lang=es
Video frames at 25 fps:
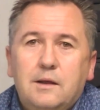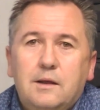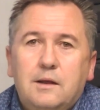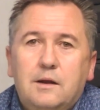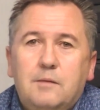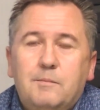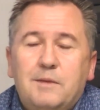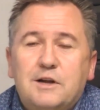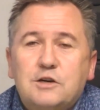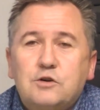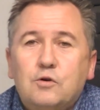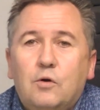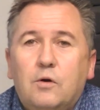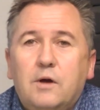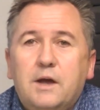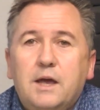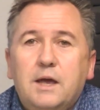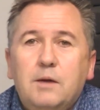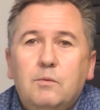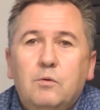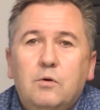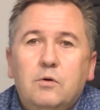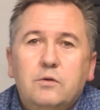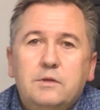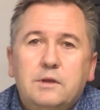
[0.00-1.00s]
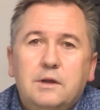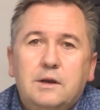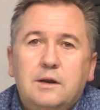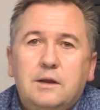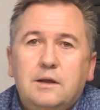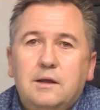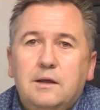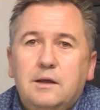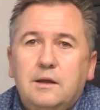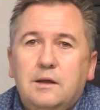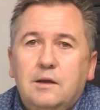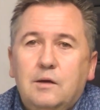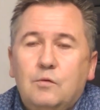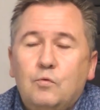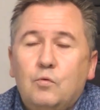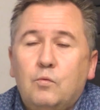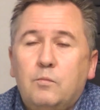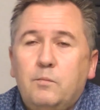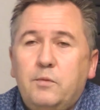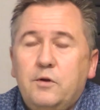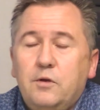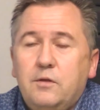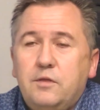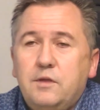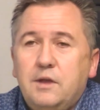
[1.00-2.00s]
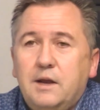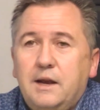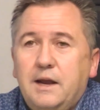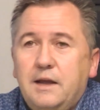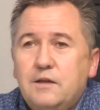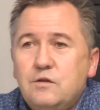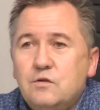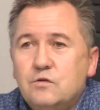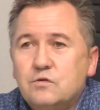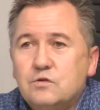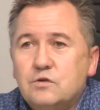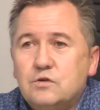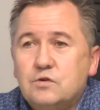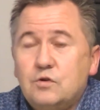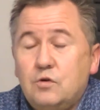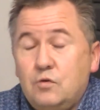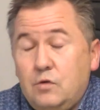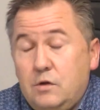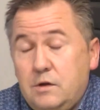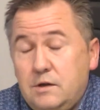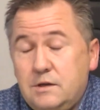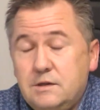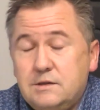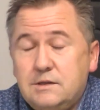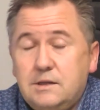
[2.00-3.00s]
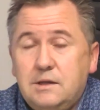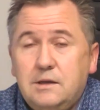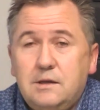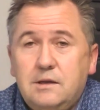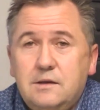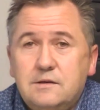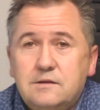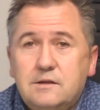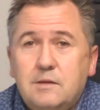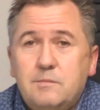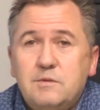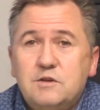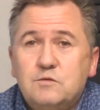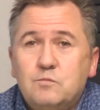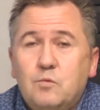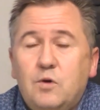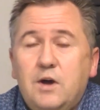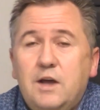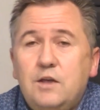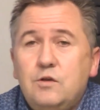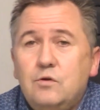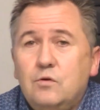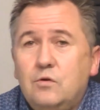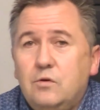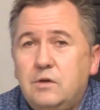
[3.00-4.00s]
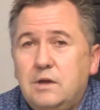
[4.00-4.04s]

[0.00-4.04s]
más longevo, tiene, cumplió 100 años este, este, mismo año.